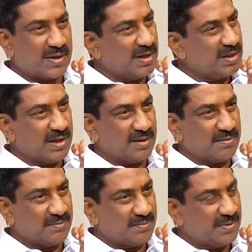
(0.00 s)
కేసీఆర్
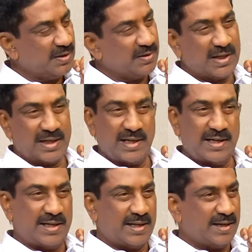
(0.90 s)
కేసీఆర్ జగన్
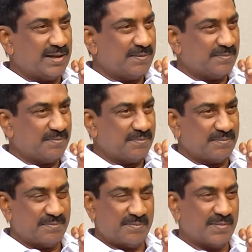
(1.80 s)
అడిగినా కానీ జగన్ అడిగినా